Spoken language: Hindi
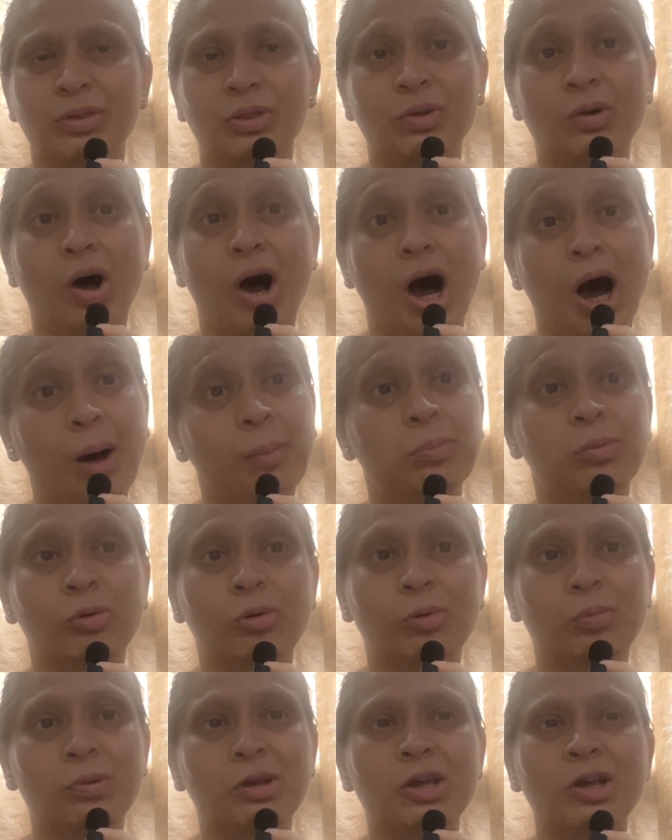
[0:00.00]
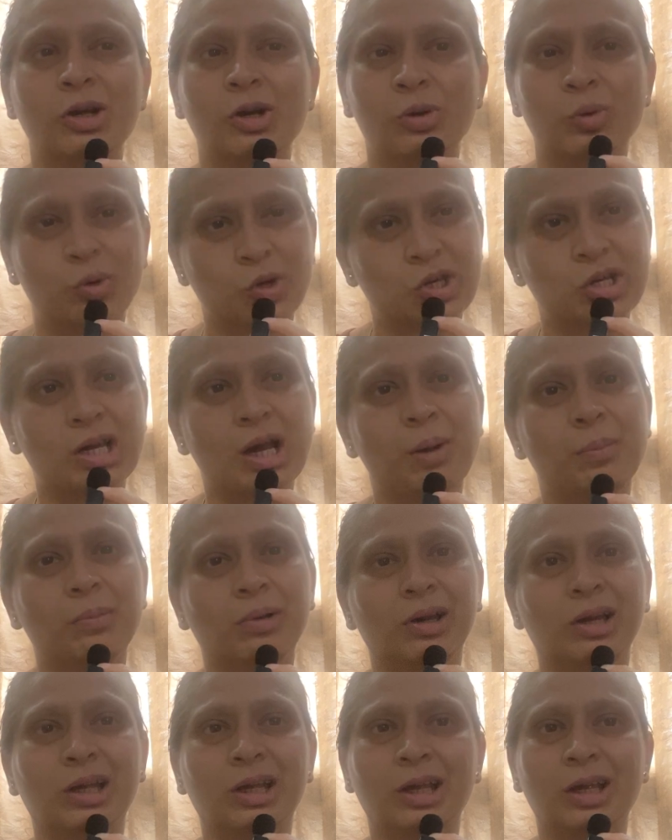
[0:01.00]
तो आपको भी खुशियाँ
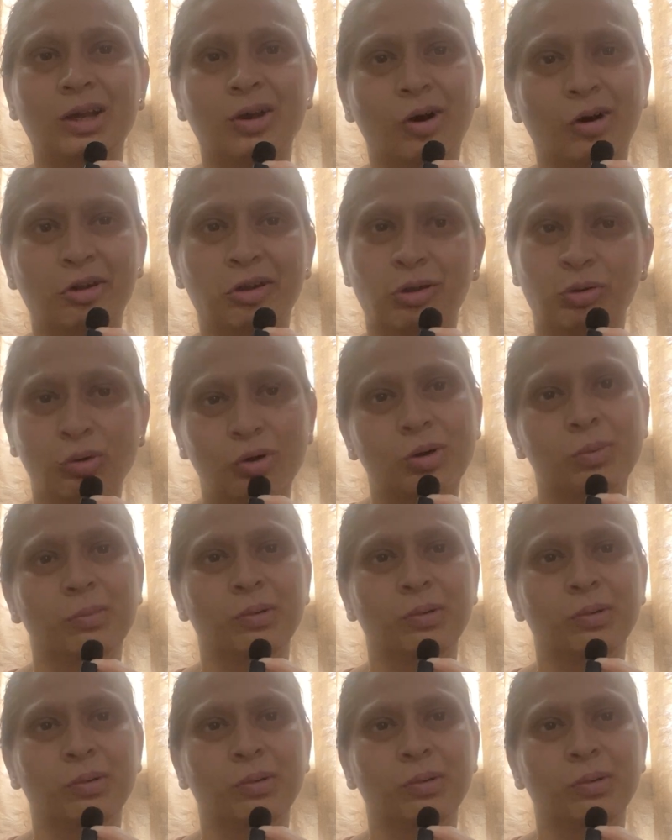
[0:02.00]
मिलेंगी और सुख